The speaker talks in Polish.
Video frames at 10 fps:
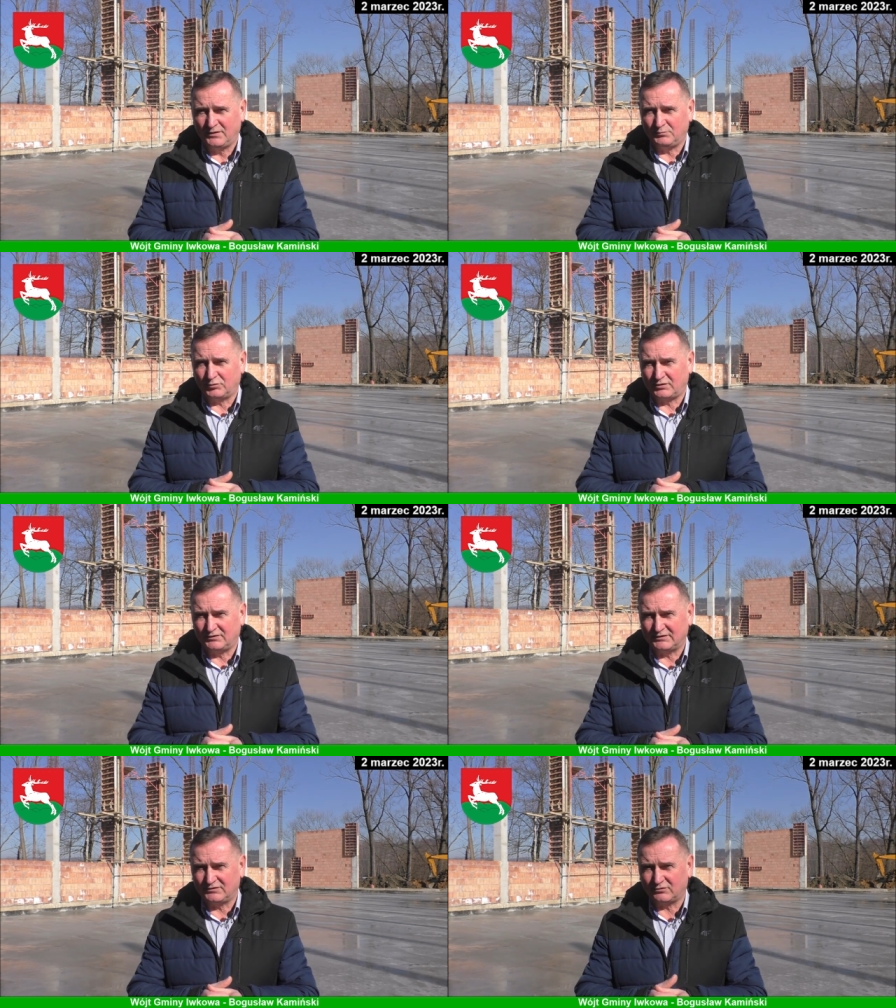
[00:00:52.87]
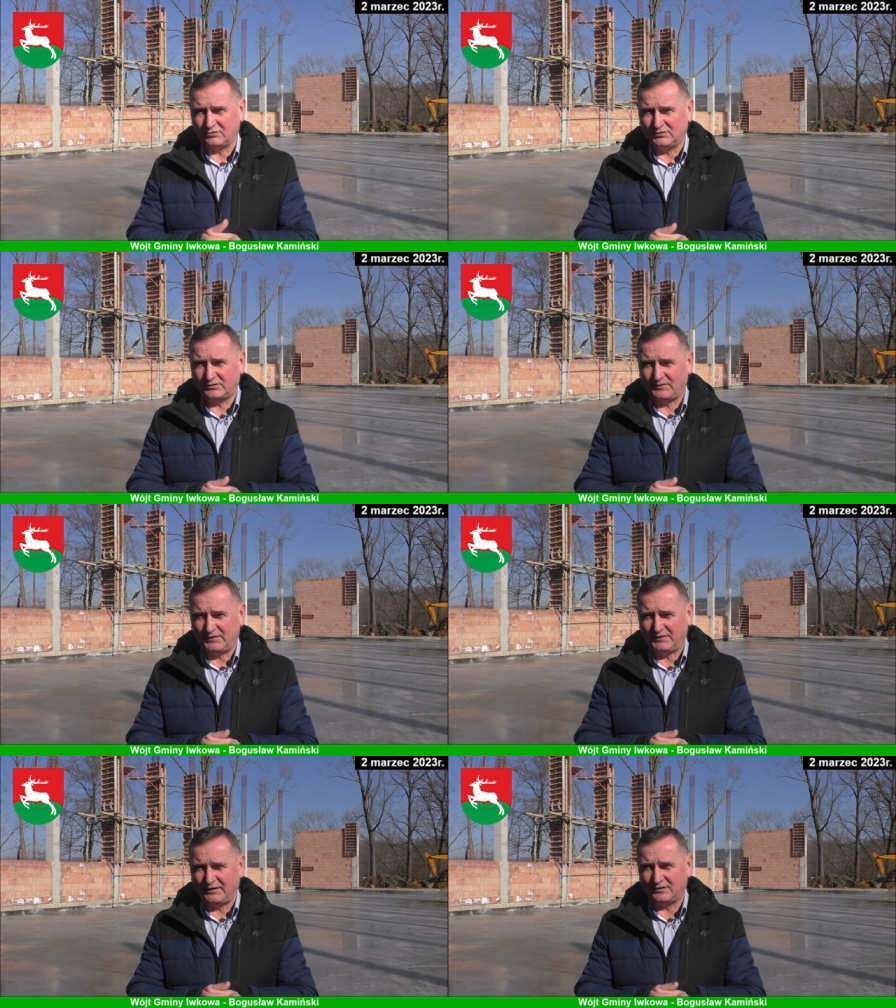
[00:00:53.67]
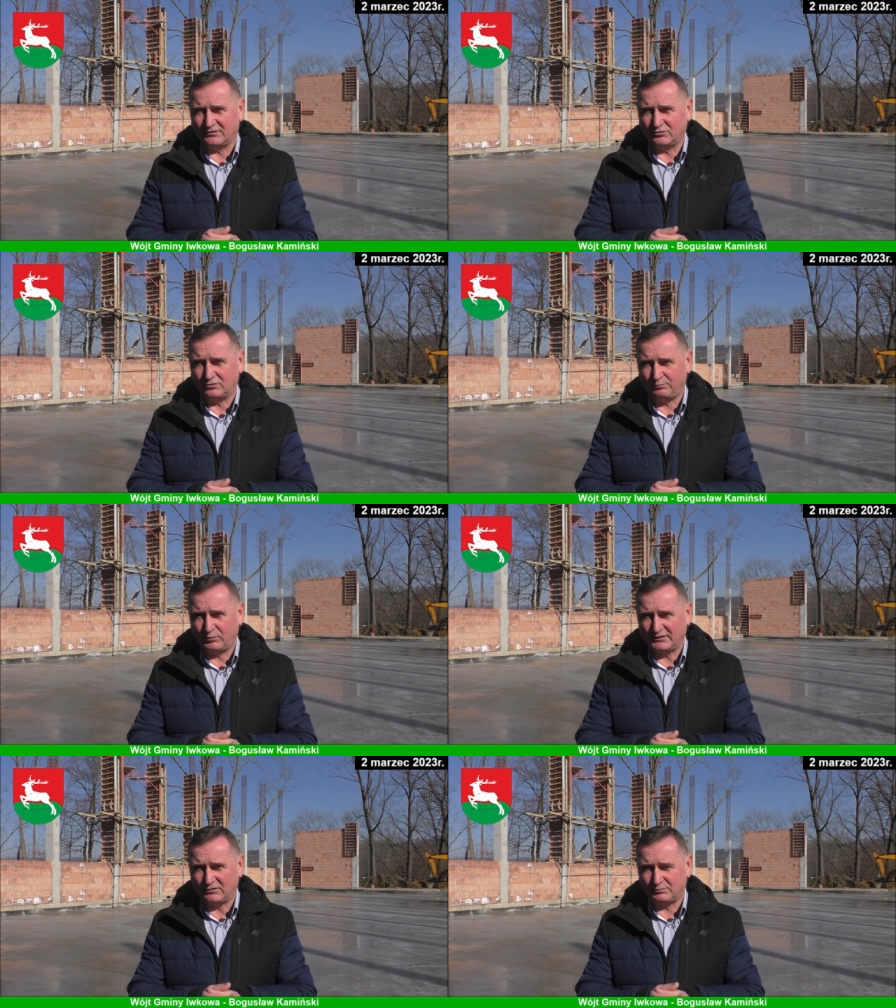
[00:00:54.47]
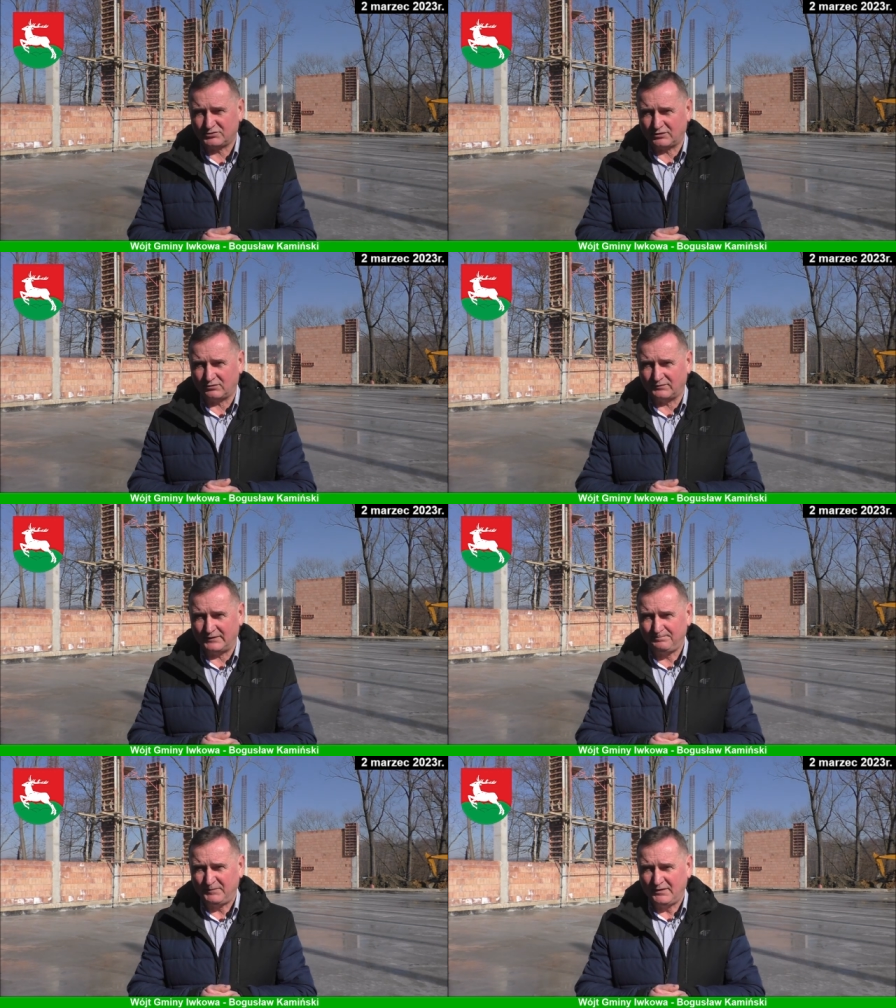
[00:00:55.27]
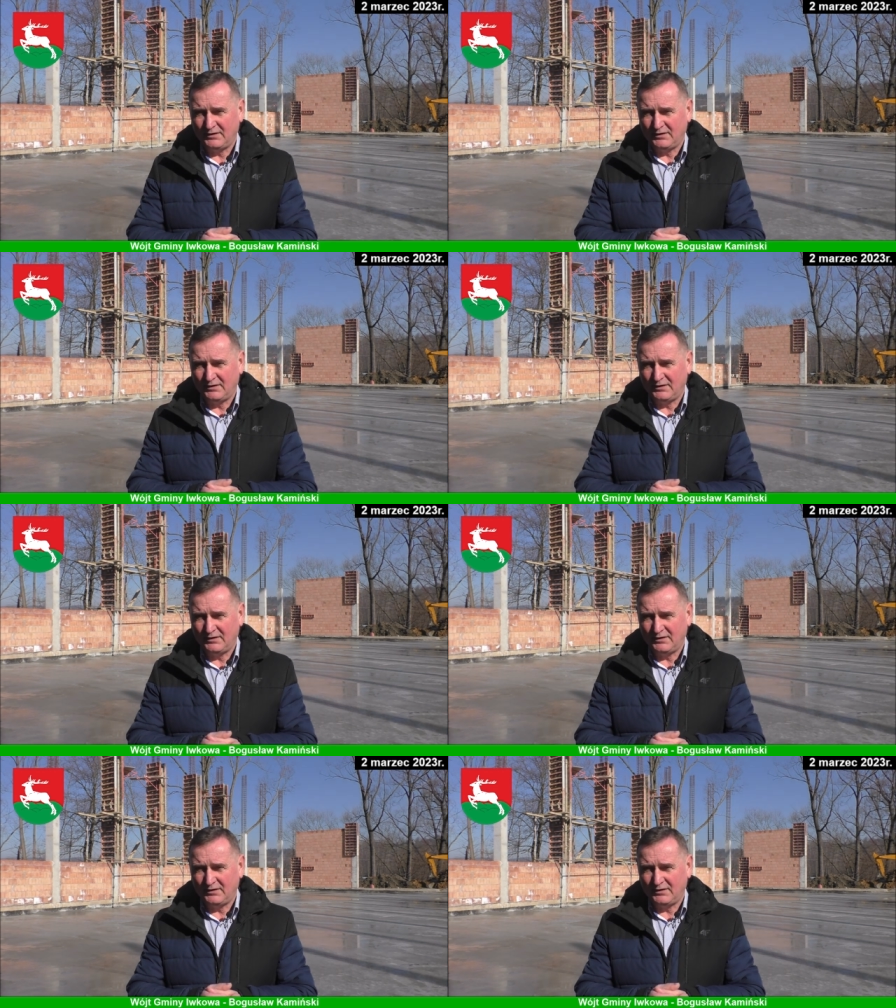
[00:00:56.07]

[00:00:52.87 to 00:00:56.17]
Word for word: i Modernizacji Rolnictwa na dopłaty obszarowe.